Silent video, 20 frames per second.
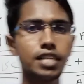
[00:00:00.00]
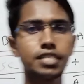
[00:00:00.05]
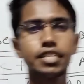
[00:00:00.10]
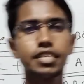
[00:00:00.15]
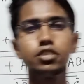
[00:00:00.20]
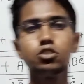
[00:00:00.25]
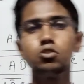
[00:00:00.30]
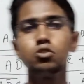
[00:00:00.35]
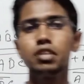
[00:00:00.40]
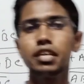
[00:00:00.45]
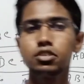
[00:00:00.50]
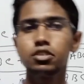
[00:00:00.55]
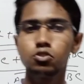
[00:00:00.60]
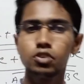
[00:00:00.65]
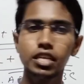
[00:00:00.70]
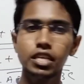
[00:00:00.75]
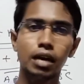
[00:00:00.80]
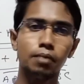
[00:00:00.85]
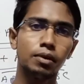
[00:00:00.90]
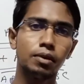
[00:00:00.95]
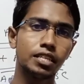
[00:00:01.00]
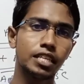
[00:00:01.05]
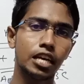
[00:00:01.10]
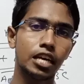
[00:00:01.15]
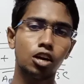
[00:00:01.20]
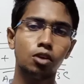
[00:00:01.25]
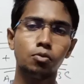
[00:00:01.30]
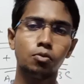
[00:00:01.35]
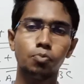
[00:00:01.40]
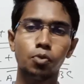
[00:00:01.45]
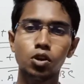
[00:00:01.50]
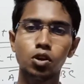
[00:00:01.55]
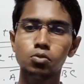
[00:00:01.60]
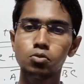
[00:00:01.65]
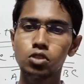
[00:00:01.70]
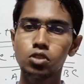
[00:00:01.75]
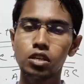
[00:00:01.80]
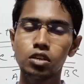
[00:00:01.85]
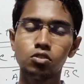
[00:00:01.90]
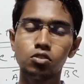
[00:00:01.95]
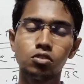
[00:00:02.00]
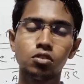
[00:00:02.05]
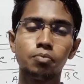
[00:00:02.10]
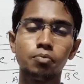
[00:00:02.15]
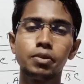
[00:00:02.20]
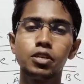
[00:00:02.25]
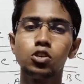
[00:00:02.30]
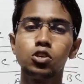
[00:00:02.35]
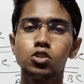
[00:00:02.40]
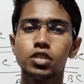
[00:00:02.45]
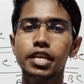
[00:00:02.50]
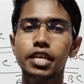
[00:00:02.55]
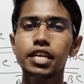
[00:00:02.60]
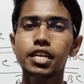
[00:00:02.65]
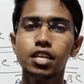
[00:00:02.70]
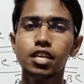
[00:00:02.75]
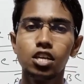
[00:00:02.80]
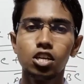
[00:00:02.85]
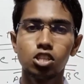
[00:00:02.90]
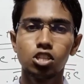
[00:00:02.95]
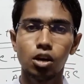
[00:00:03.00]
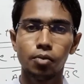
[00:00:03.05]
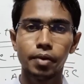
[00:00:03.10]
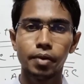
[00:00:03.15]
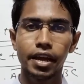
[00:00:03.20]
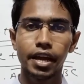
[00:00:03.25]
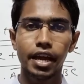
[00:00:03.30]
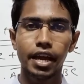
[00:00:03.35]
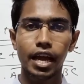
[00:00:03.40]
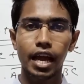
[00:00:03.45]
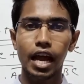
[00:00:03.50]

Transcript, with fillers: আজকের জন্য এই আবার দেখা হবে পরবর্তী কোনো ভিডিওতে তবে